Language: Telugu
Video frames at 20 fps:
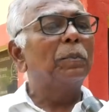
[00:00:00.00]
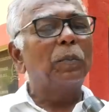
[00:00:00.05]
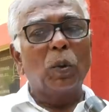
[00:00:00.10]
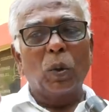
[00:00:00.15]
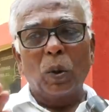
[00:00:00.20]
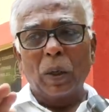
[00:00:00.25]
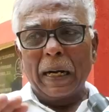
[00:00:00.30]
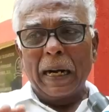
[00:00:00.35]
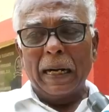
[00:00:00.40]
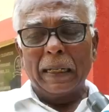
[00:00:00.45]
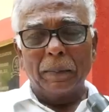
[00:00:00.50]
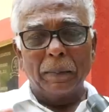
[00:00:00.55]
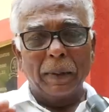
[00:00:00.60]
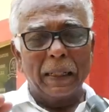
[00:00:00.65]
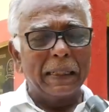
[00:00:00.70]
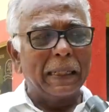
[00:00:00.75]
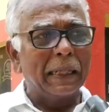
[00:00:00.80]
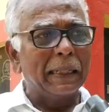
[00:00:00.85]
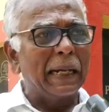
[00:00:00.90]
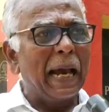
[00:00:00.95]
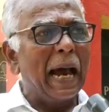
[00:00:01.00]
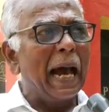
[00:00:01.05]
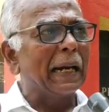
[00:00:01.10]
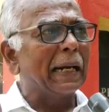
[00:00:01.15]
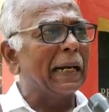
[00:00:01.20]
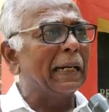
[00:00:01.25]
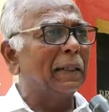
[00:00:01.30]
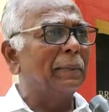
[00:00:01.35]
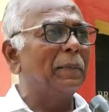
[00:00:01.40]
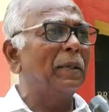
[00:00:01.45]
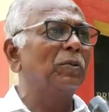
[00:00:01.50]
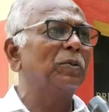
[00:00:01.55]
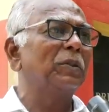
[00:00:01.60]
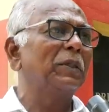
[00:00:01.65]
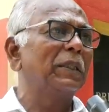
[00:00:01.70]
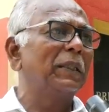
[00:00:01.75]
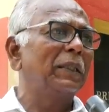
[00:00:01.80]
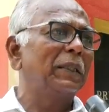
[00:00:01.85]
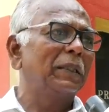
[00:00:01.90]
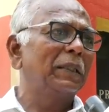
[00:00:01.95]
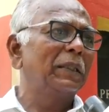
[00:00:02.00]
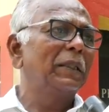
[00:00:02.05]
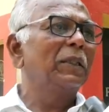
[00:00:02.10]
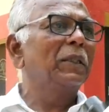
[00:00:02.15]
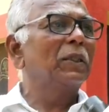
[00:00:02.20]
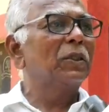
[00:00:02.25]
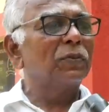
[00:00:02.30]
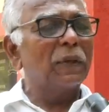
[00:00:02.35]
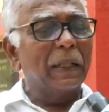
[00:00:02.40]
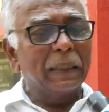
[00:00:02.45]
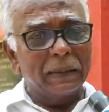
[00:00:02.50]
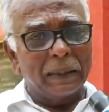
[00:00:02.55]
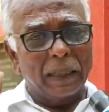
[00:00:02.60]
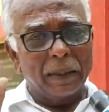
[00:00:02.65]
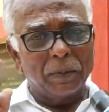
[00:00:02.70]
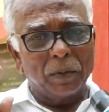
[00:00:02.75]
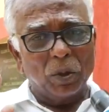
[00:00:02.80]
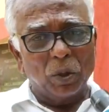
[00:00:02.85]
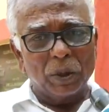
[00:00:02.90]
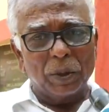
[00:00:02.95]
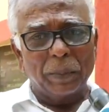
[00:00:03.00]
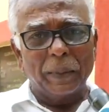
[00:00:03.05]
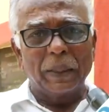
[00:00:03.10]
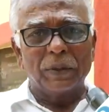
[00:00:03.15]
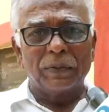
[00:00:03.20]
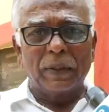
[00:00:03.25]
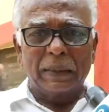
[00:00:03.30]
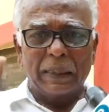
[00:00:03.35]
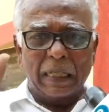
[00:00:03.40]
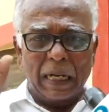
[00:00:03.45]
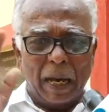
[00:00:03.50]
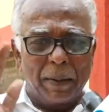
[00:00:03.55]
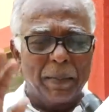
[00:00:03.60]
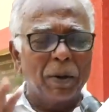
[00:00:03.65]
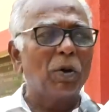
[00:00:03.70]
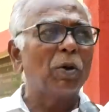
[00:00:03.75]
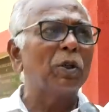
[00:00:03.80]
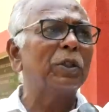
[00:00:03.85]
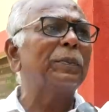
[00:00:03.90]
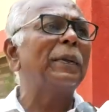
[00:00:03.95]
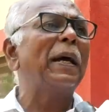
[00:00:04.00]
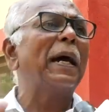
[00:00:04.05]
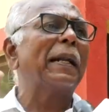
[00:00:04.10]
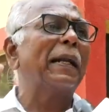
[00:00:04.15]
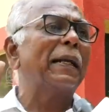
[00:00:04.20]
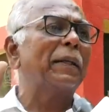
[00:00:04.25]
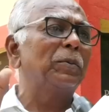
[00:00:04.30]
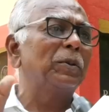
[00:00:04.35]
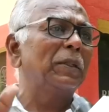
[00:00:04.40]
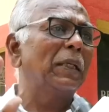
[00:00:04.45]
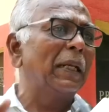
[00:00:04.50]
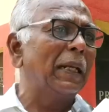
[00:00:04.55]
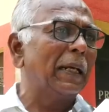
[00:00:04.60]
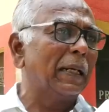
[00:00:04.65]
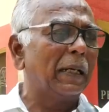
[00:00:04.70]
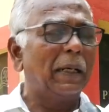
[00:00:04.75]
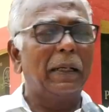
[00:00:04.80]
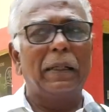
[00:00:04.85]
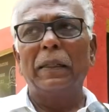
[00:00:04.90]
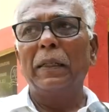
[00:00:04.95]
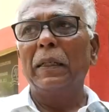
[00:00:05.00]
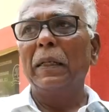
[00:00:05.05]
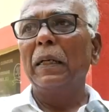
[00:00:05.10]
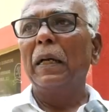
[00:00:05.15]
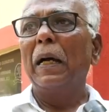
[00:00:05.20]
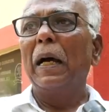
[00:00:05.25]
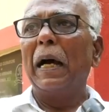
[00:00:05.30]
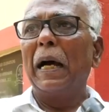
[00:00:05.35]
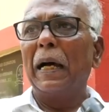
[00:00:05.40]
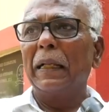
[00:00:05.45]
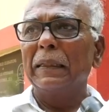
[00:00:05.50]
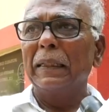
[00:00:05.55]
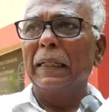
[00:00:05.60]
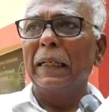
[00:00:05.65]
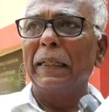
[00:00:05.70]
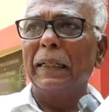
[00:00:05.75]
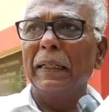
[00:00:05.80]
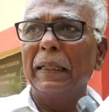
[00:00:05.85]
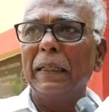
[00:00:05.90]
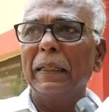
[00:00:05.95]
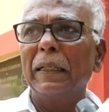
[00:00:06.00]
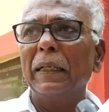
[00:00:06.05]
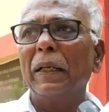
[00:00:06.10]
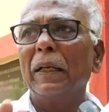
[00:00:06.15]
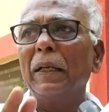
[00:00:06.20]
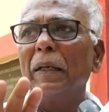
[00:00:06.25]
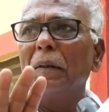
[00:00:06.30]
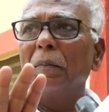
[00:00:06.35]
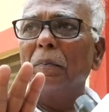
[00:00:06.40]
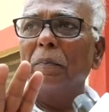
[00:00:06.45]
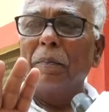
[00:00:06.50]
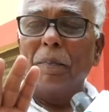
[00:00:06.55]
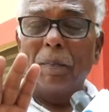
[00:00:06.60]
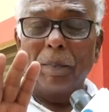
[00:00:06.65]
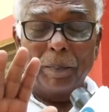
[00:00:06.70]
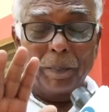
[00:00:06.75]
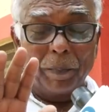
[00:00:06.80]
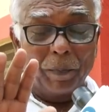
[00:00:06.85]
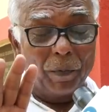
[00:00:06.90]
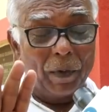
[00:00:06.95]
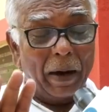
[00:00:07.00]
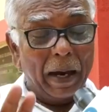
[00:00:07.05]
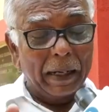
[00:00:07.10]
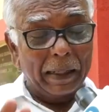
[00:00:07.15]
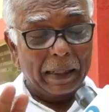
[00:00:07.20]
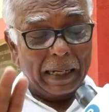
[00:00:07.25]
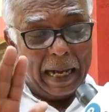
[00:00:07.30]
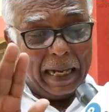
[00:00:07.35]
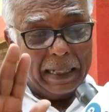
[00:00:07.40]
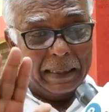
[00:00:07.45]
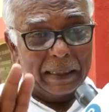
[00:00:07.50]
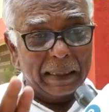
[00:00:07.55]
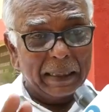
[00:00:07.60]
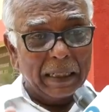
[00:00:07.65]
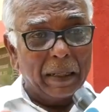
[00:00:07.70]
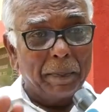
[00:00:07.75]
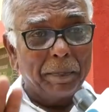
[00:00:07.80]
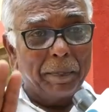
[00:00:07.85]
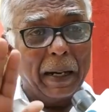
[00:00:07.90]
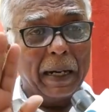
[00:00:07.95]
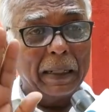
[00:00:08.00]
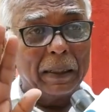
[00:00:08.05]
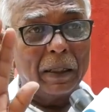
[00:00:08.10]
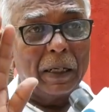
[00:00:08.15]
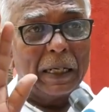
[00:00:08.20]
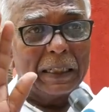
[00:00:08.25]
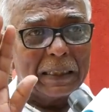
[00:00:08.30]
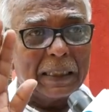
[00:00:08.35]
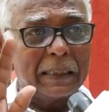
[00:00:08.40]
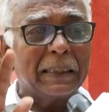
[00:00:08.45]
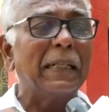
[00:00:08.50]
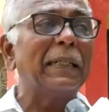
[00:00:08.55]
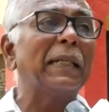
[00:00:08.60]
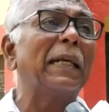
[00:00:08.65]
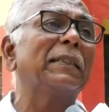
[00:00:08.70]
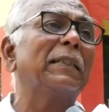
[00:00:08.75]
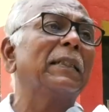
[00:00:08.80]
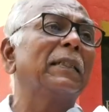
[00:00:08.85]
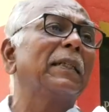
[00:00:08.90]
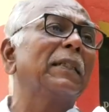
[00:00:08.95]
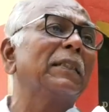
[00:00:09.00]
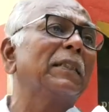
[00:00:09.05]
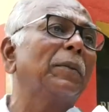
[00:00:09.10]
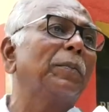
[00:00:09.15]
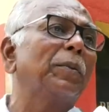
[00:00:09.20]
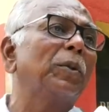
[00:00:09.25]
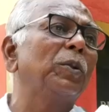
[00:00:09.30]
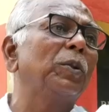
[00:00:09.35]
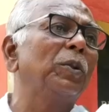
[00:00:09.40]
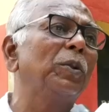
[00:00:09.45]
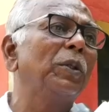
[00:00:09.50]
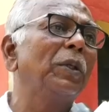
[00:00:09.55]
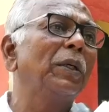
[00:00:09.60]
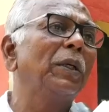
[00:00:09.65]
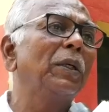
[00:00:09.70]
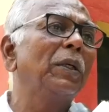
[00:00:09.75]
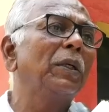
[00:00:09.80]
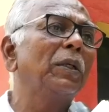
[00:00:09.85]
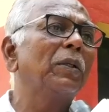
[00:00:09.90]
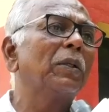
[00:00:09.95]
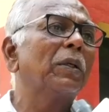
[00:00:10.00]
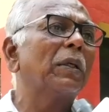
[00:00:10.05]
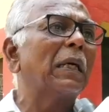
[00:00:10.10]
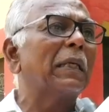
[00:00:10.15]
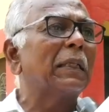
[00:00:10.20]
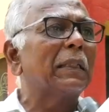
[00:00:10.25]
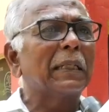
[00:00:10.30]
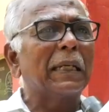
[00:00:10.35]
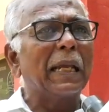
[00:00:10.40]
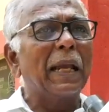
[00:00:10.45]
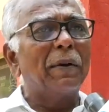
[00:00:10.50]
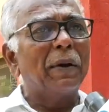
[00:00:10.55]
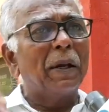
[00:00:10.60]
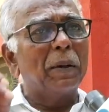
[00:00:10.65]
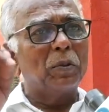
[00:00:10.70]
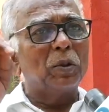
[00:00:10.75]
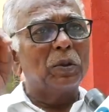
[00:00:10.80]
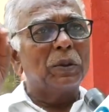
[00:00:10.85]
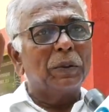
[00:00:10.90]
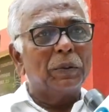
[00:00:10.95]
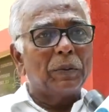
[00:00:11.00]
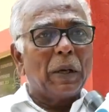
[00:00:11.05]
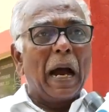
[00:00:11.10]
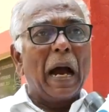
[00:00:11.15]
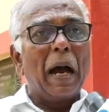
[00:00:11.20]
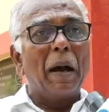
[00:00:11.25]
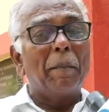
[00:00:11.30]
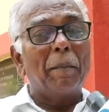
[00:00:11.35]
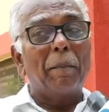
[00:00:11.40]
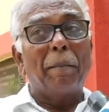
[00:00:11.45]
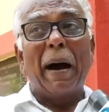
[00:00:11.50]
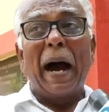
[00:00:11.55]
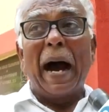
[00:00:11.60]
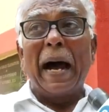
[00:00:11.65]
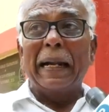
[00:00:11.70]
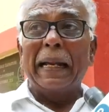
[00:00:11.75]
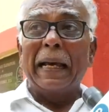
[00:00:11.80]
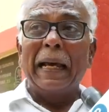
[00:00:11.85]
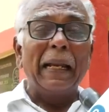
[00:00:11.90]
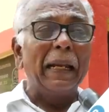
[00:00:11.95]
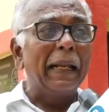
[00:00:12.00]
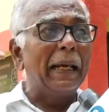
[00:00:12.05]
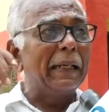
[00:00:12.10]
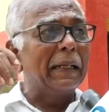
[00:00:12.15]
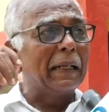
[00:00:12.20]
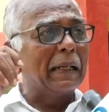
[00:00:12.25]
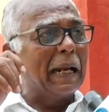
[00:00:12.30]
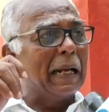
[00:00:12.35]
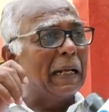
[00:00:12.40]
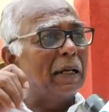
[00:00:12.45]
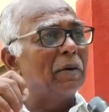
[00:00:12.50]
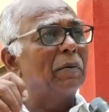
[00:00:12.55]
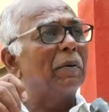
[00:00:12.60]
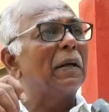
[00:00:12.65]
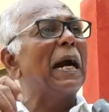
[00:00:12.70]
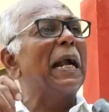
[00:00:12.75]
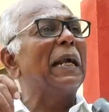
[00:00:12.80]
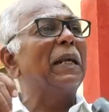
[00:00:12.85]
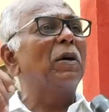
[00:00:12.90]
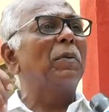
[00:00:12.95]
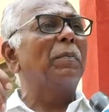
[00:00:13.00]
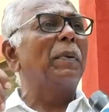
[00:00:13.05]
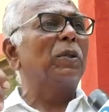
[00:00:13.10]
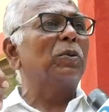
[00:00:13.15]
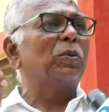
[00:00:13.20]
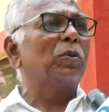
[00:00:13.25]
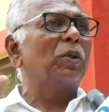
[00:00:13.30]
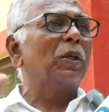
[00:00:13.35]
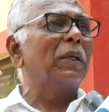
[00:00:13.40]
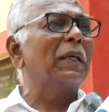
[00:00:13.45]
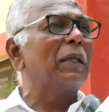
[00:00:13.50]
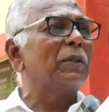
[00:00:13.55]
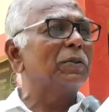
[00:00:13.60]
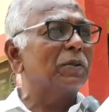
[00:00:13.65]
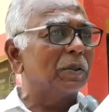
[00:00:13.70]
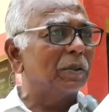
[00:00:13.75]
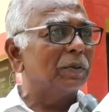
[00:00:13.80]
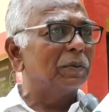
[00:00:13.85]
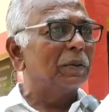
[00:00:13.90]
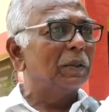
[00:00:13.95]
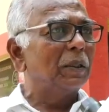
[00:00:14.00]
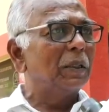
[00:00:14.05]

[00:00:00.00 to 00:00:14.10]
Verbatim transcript: పోరాటం లేదంటే ఆరాటమే ఉంది సొంతం కోసమే సొంత లాభం కోసమే ఆరాటం ఉందని లెక్క అందుకని వాళ్ళ రాజకీయ పార్టీలు అస్త్ర సన్యాసం చేసినప్పుడు కేవలము బాణాలు లేని గండివం గాండివం పట్టుకున్నాడు గెలుస్తాడు